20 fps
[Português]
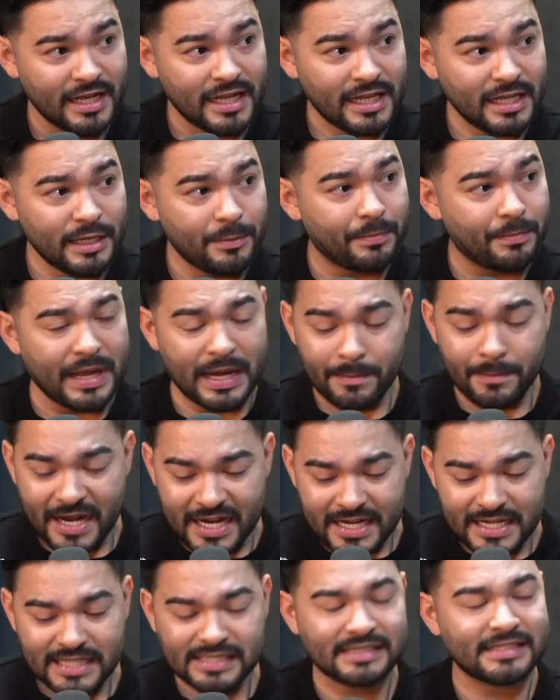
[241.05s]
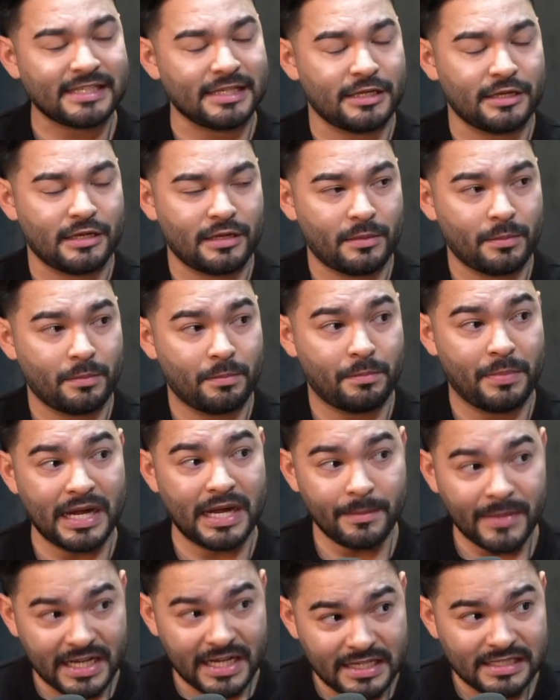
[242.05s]
E permaneci.
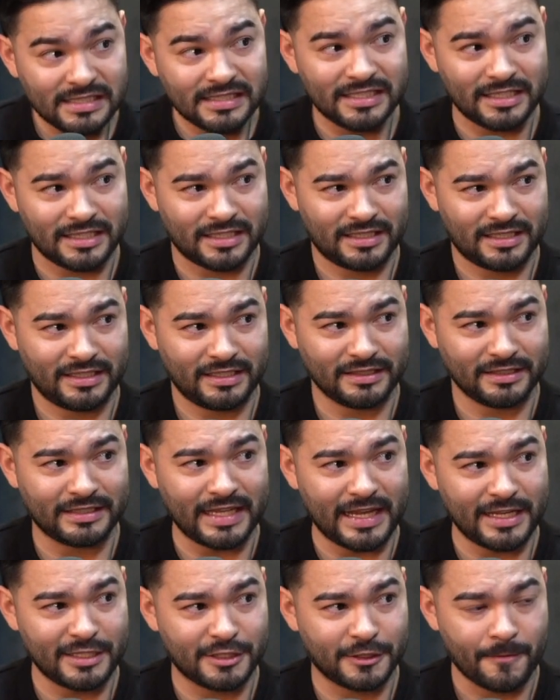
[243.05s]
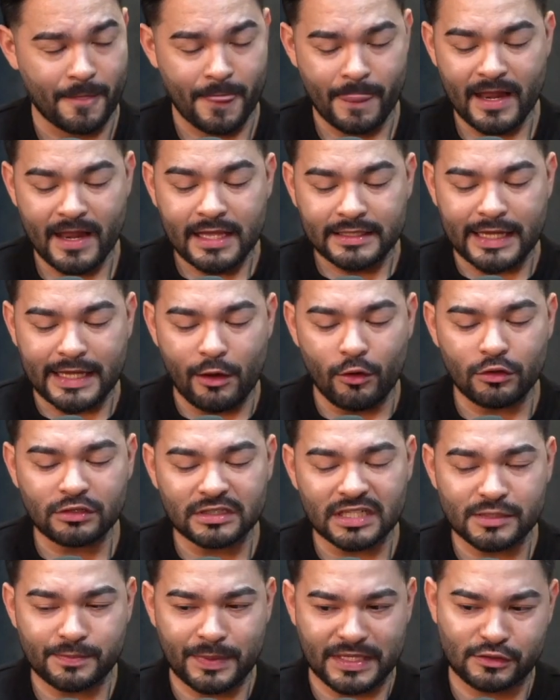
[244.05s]
Permaneci entende? Tem
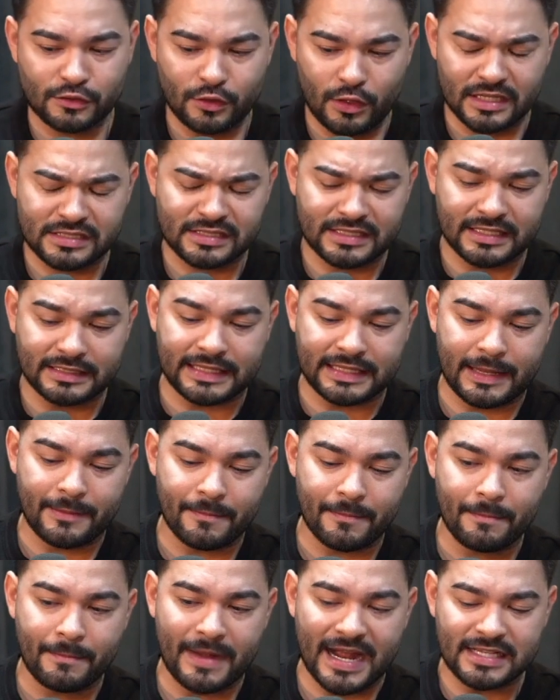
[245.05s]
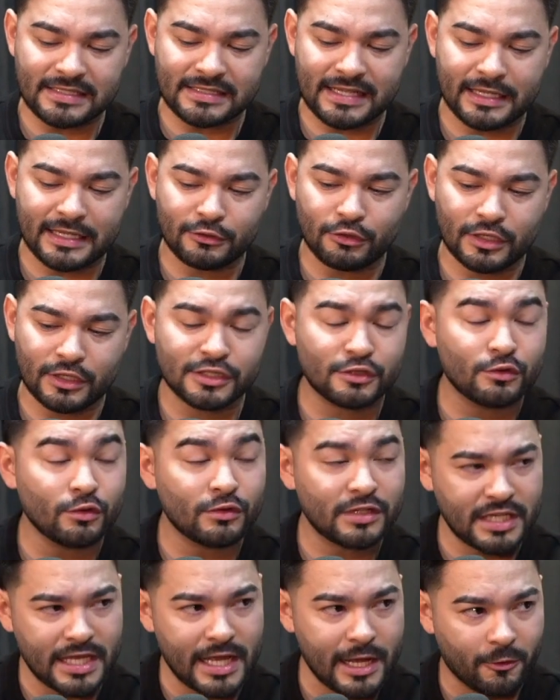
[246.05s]
outras pessoas que têm mais seguidores do
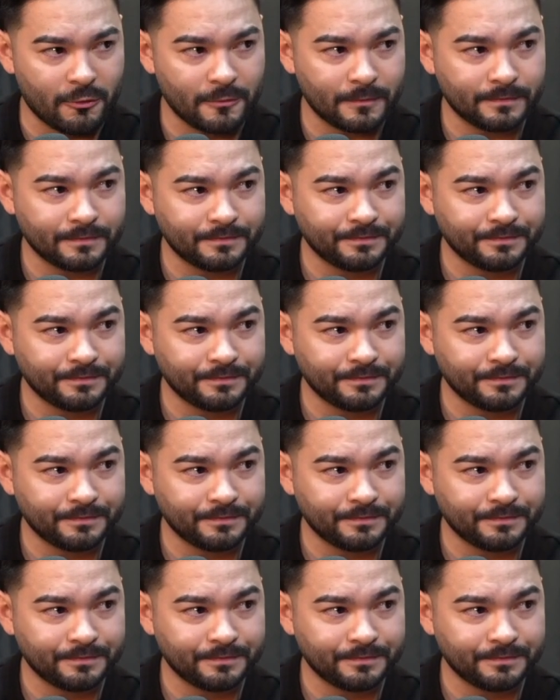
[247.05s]
que eu.